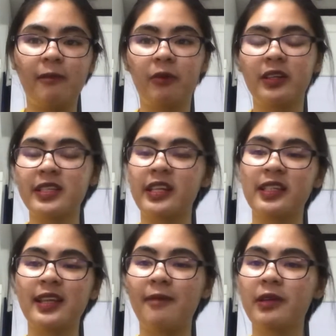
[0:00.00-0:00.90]
po ng
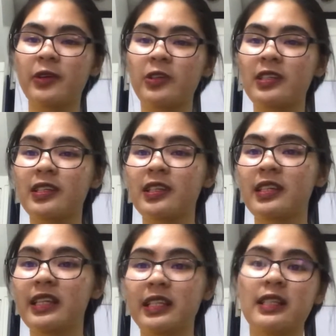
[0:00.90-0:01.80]
sinasabi nyo
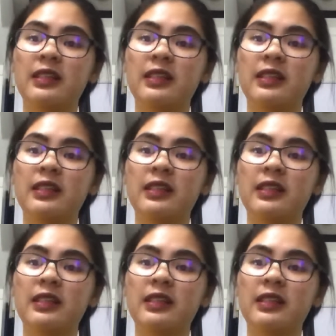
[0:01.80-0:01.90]
since,